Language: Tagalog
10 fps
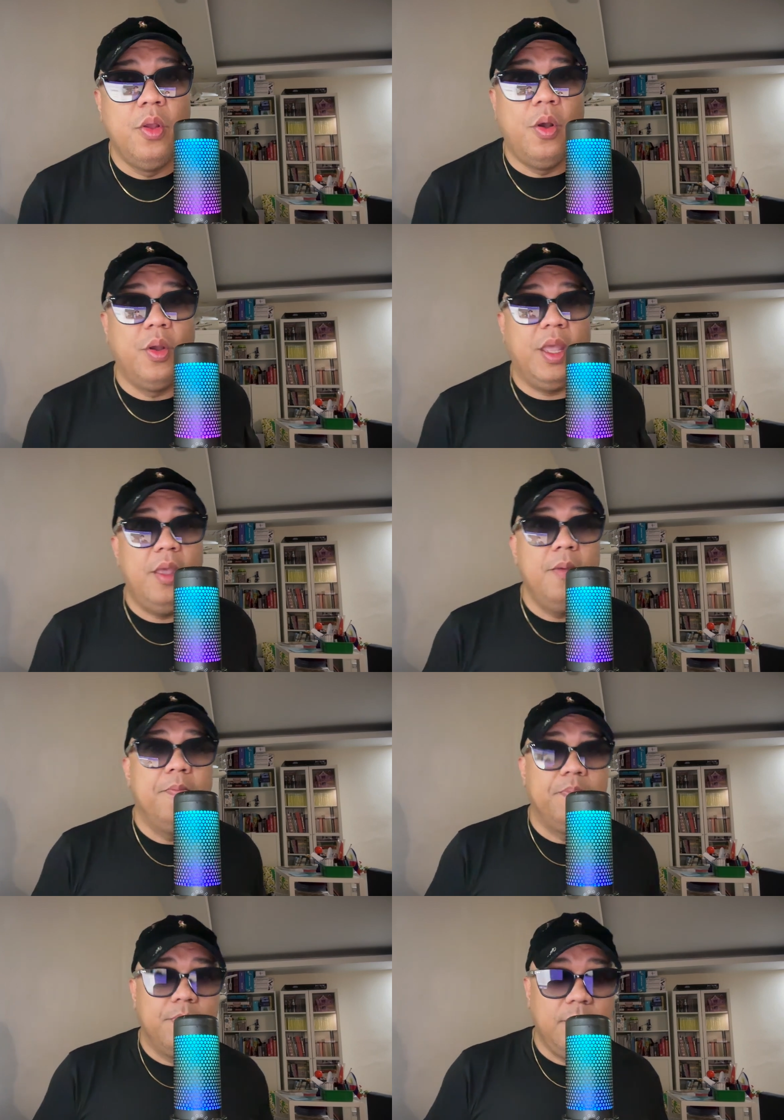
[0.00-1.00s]
Okay?
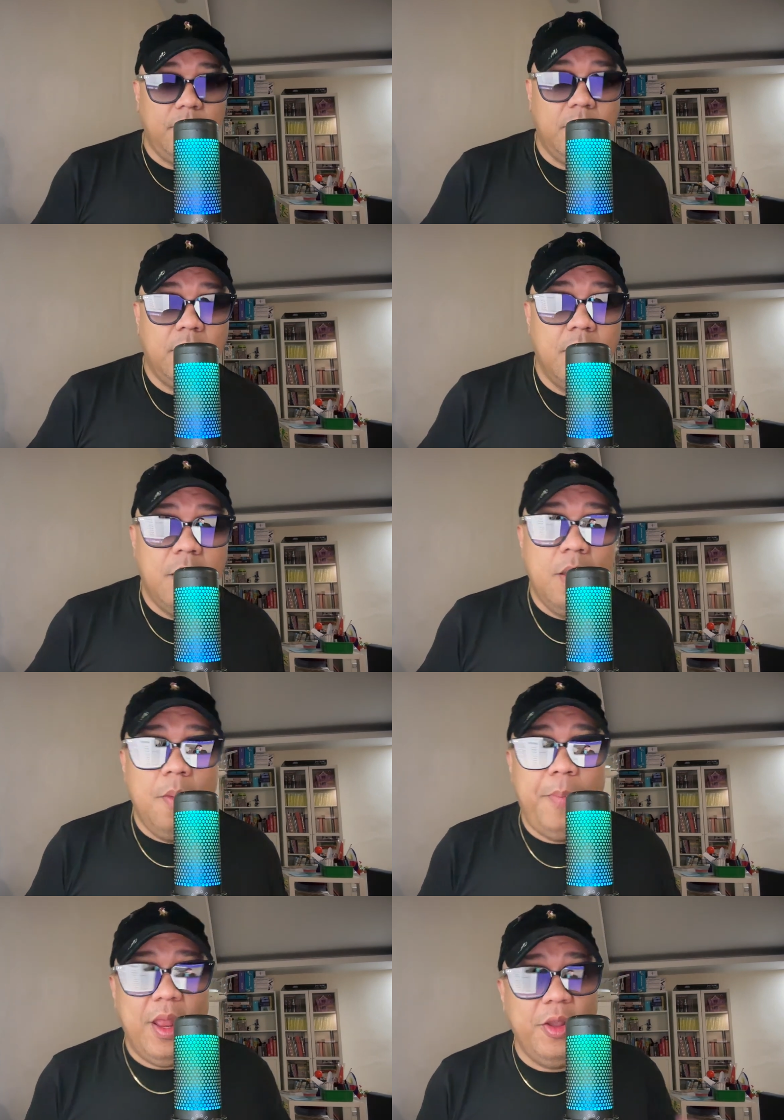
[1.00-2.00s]

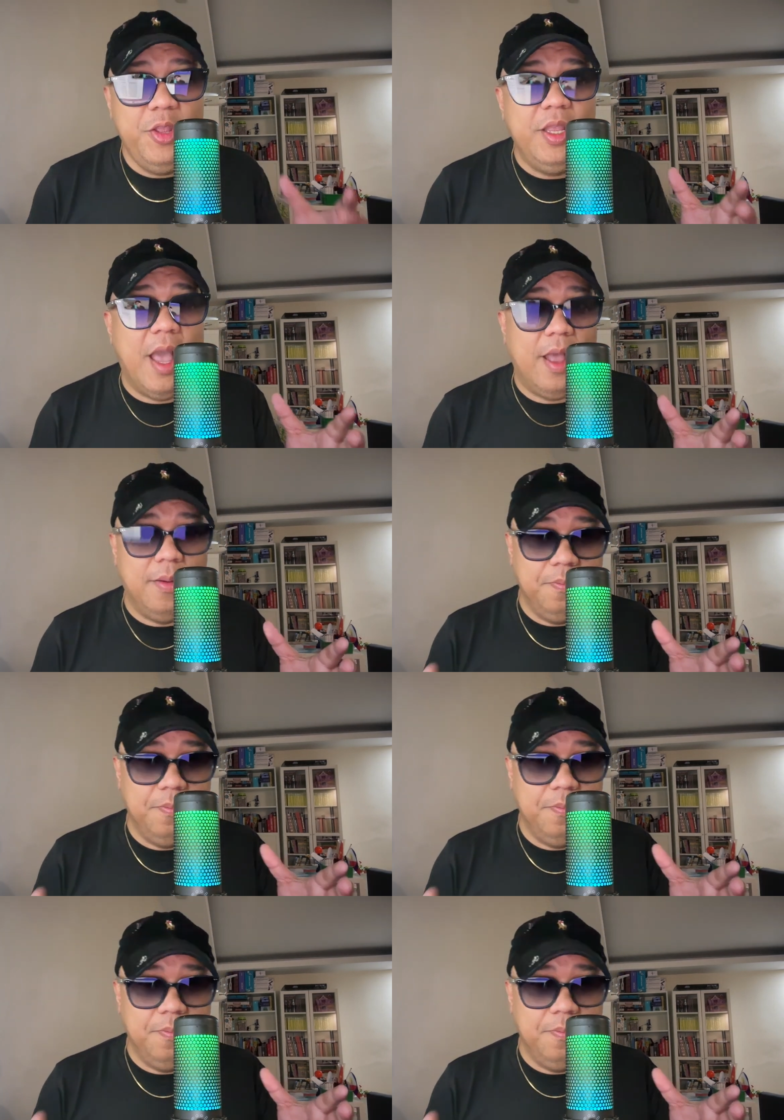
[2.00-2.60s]
Pero yun nga,